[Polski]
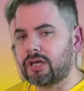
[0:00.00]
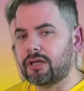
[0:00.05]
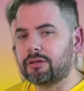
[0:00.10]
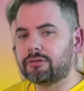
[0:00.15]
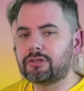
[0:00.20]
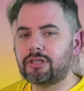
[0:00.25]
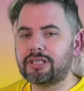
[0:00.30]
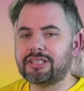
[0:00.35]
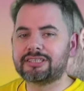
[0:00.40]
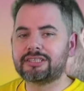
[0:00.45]

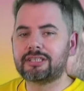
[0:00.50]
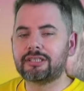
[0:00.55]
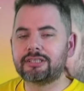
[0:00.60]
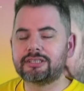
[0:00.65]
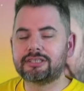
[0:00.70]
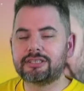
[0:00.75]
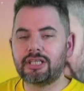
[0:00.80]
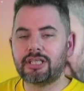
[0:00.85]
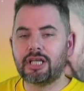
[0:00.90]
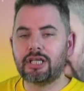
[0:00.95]
to jest
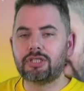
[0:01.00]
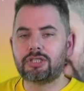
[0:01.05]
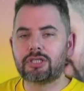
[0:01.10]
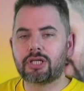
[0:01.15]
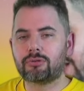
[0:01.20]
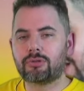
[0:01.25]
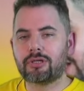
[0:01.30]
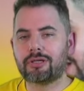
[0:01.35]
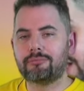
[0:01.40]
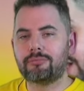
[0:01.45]
zdjęcie,
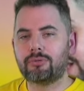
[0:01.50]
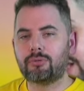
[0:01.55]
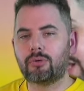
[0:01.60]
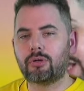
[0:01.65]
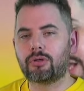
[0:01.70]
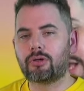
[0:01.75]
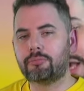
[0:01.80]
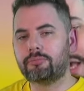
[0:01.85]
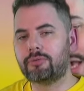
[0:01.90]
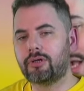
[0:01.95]
które było
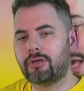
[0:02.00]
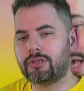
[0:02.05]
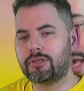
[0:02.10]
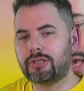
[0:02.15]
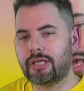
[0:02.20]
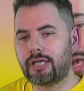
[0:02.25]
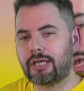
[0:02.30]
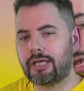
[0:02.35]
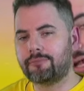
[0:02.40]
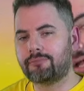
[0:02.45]
robione